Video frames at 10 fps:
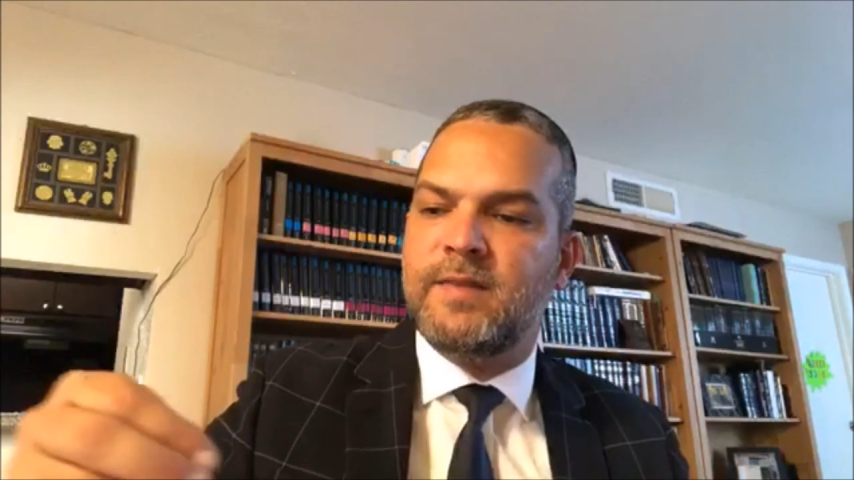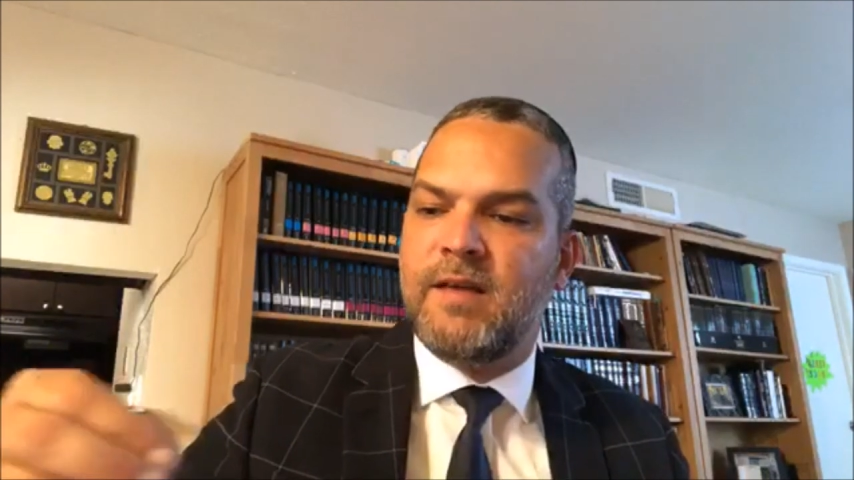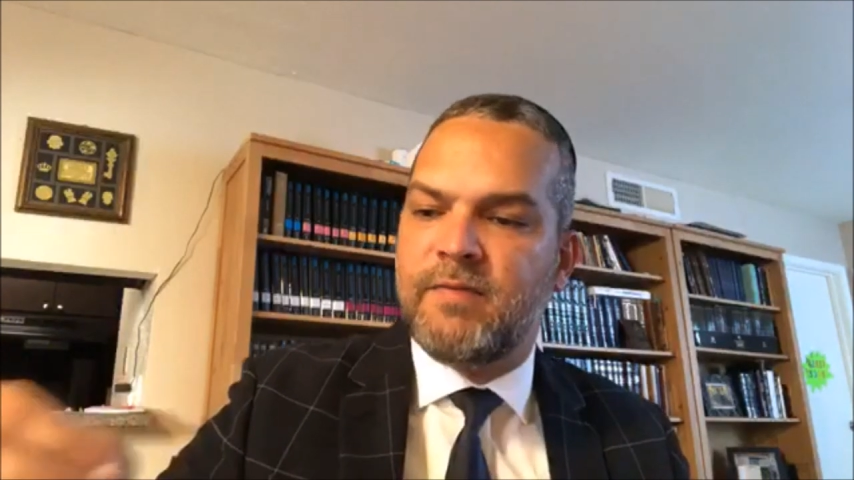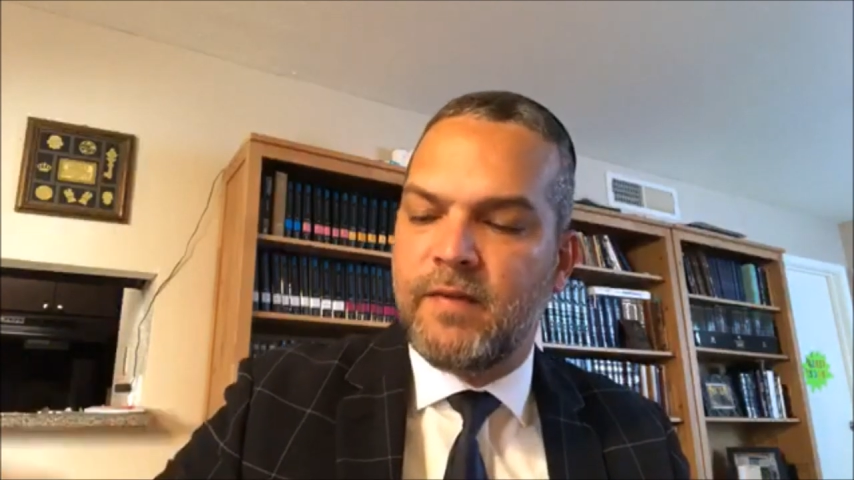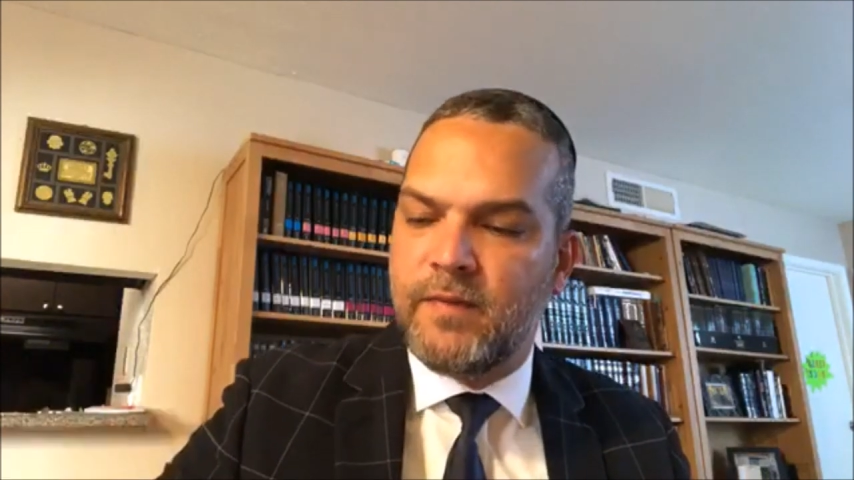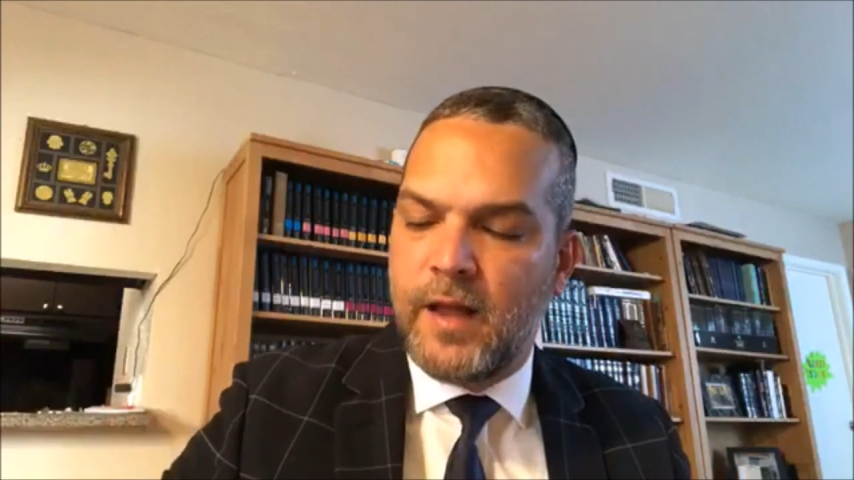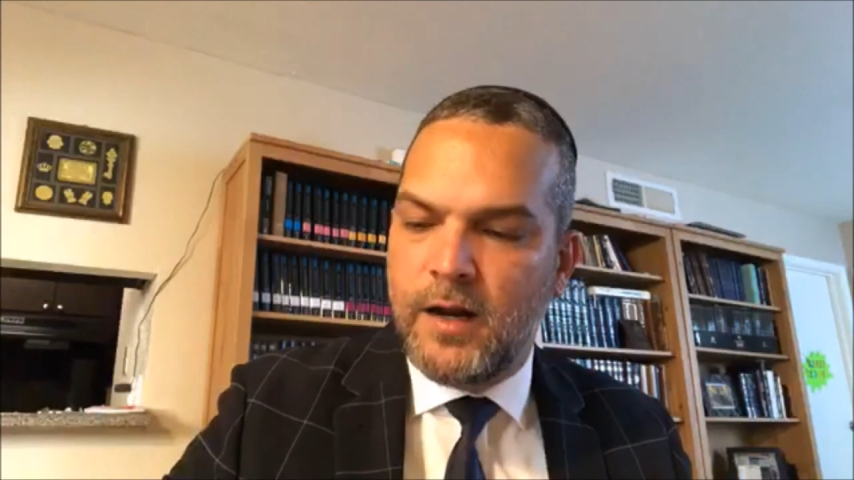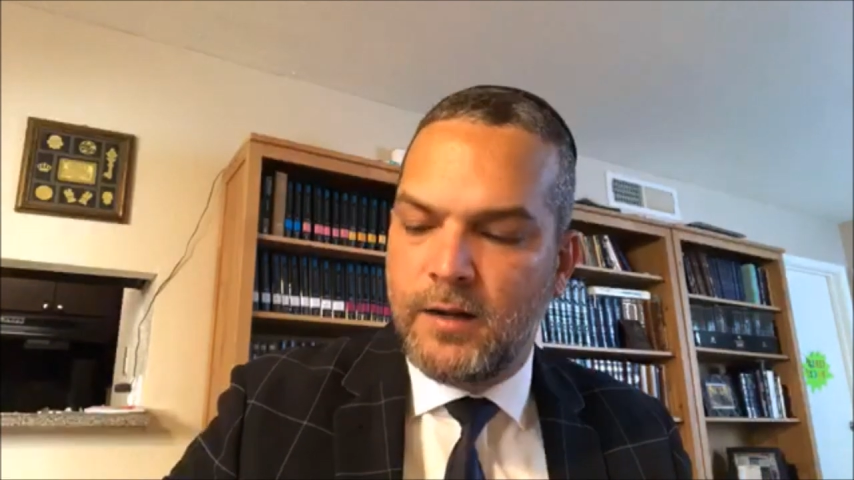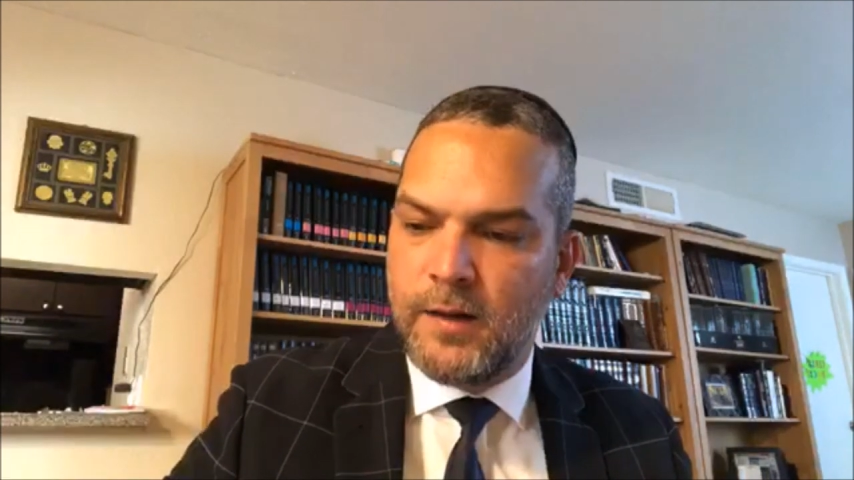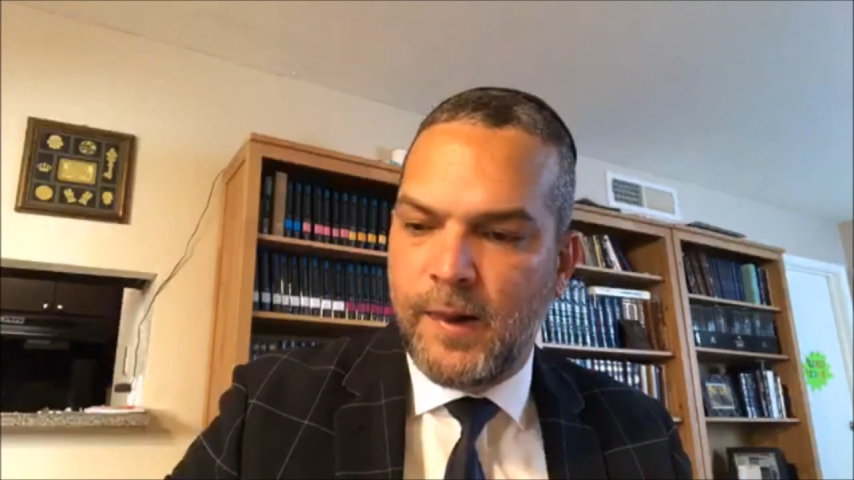
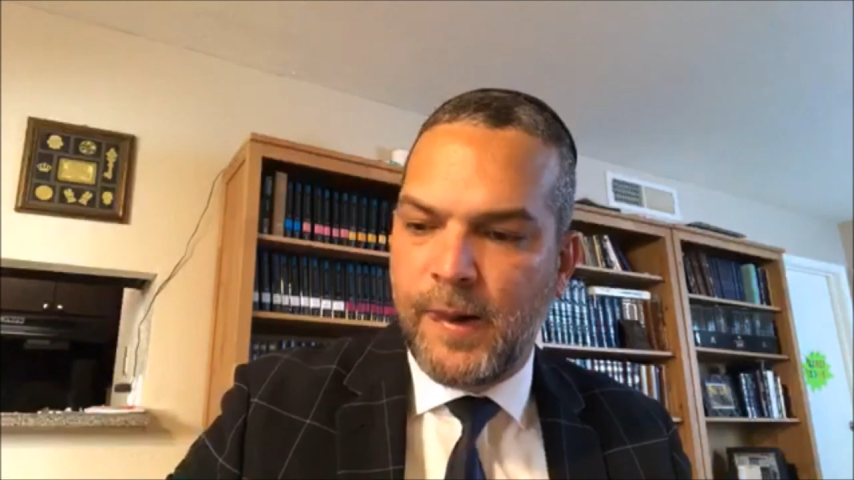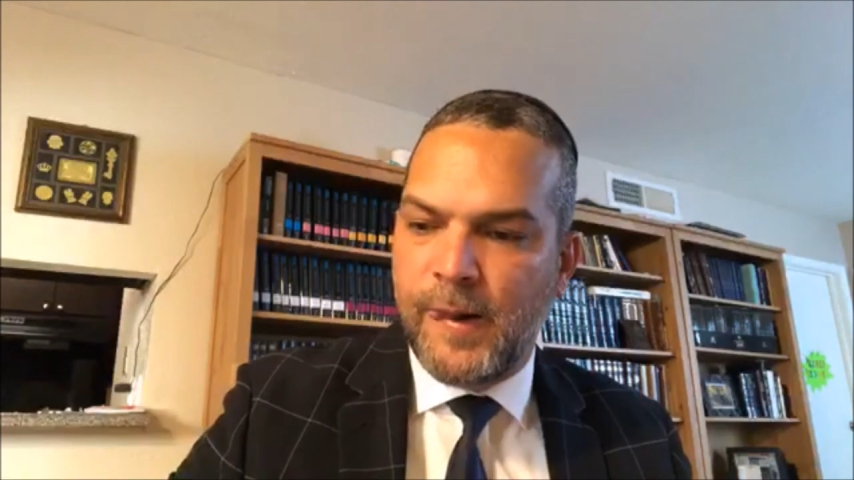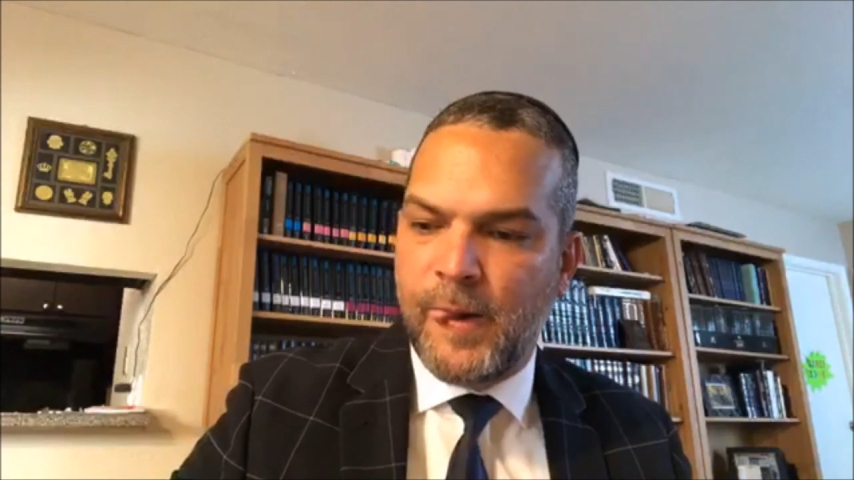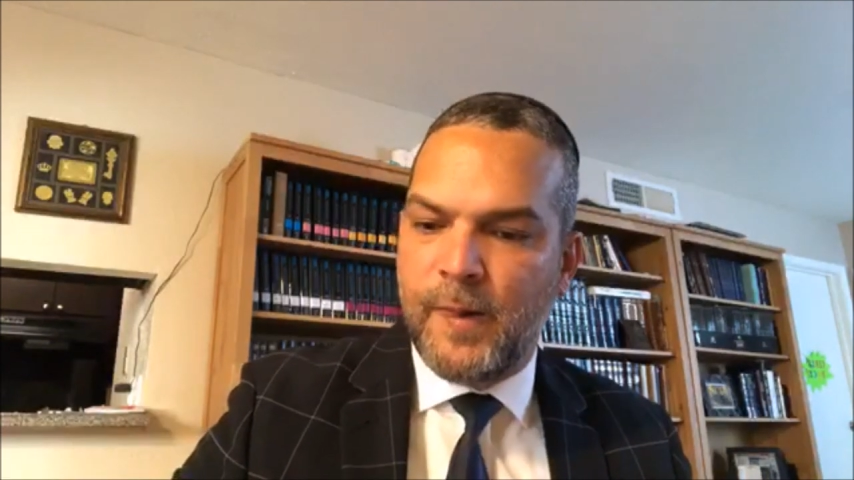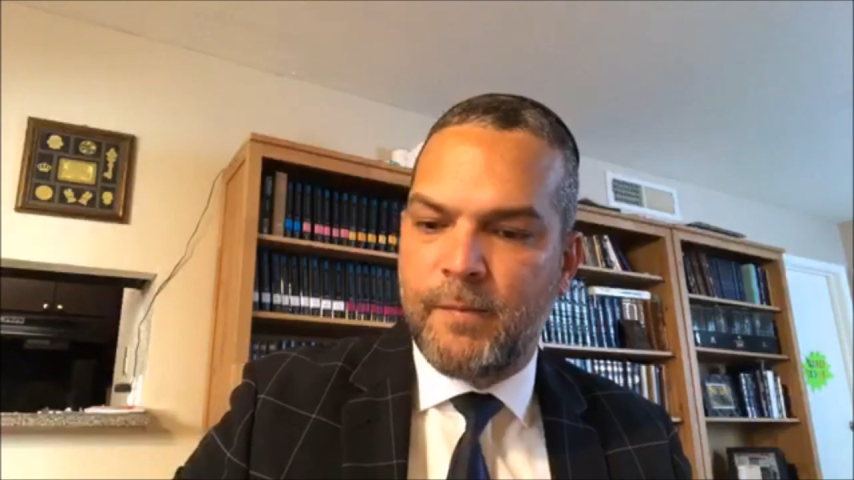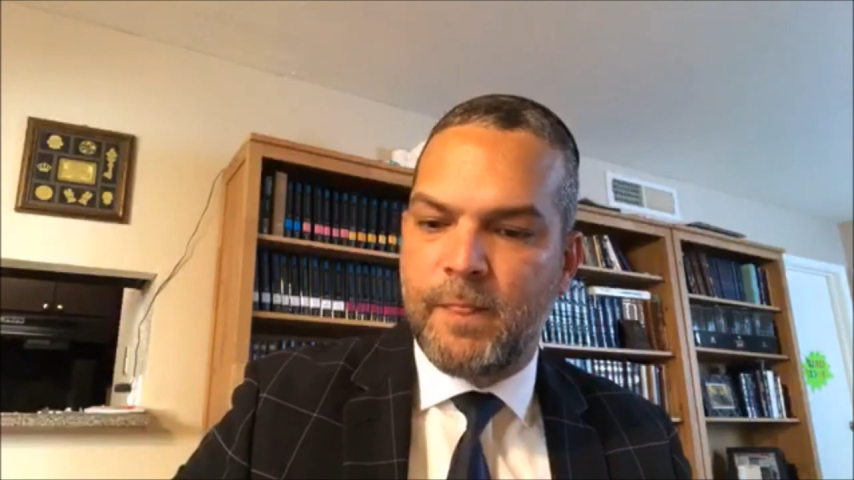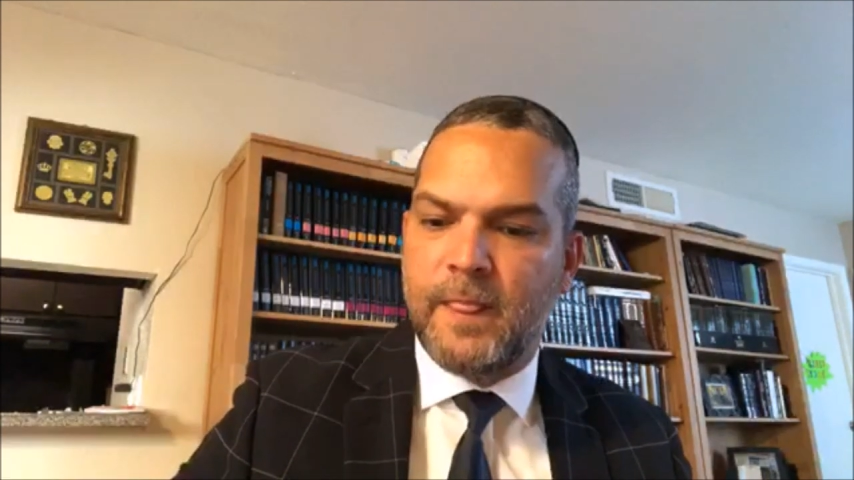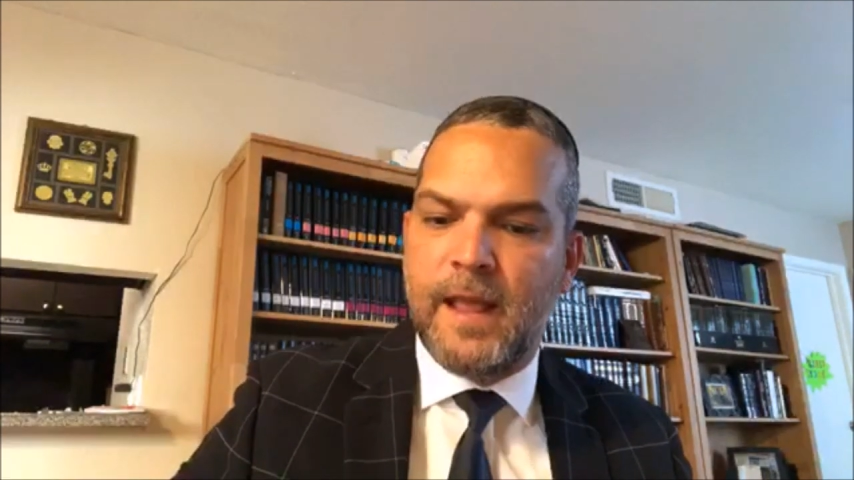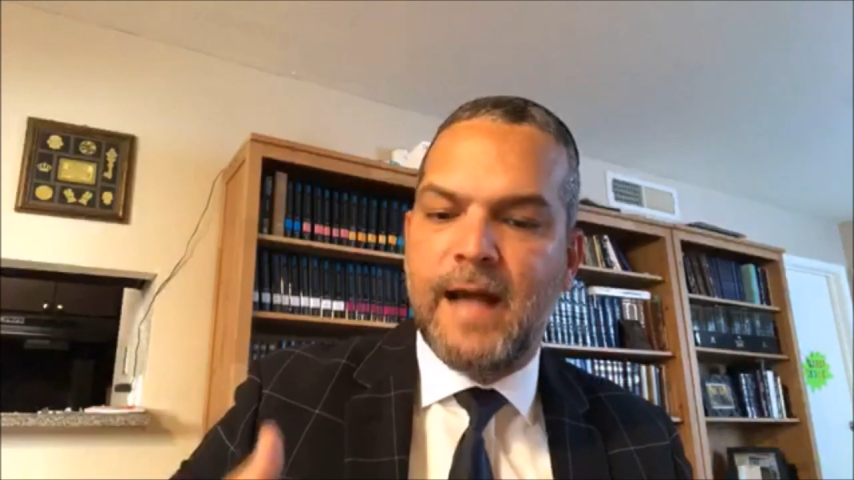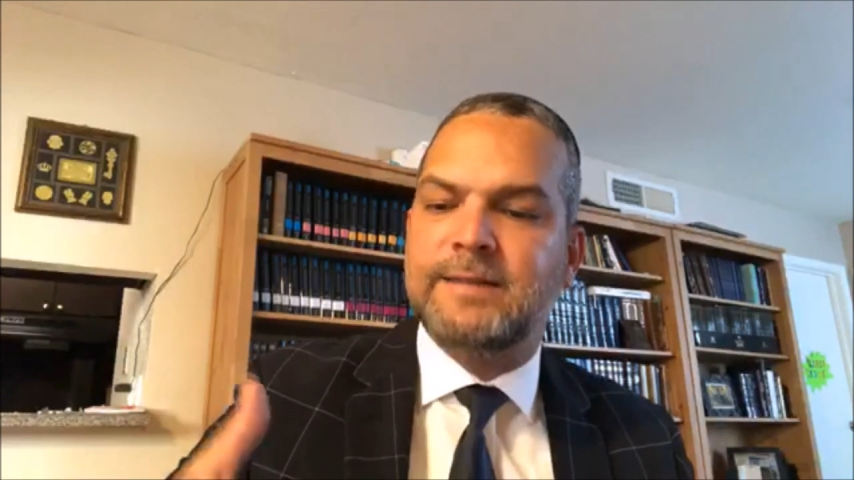defender,
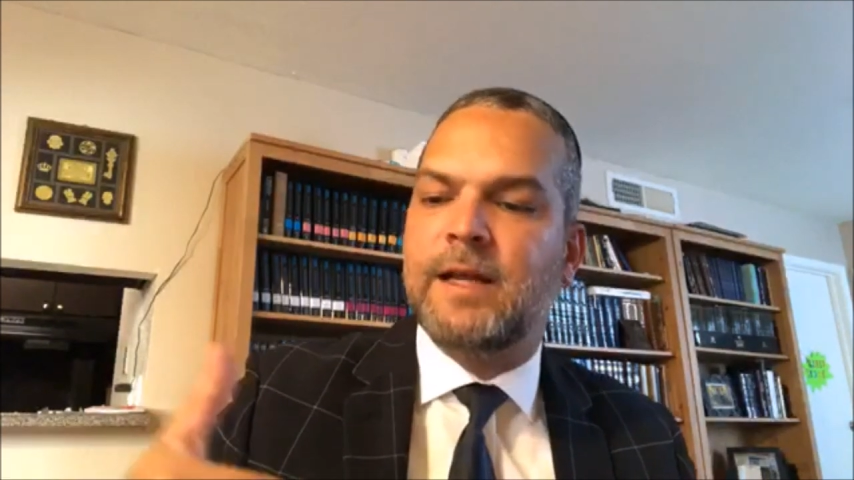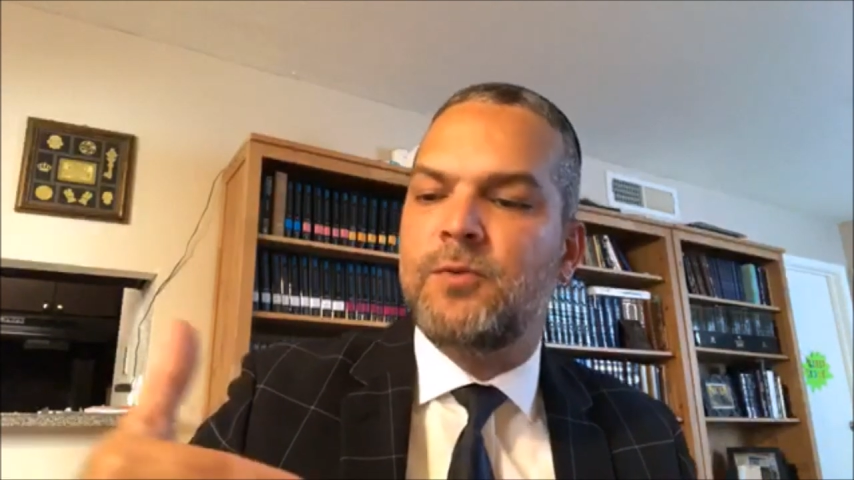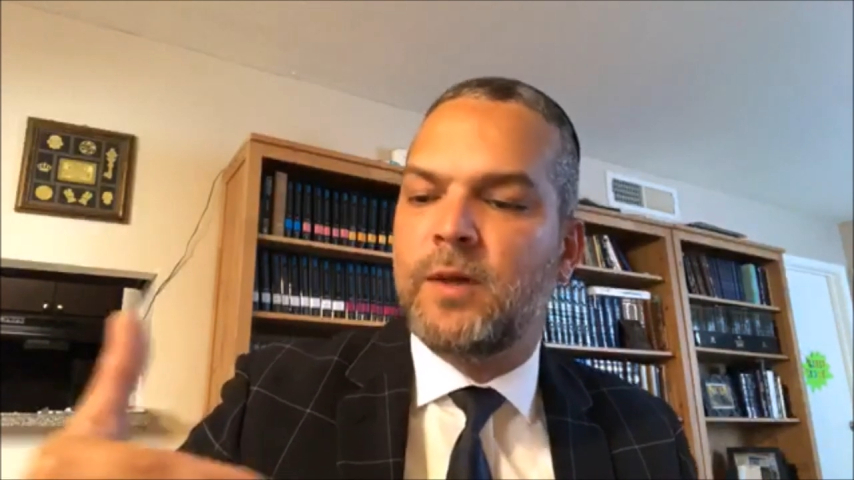hacer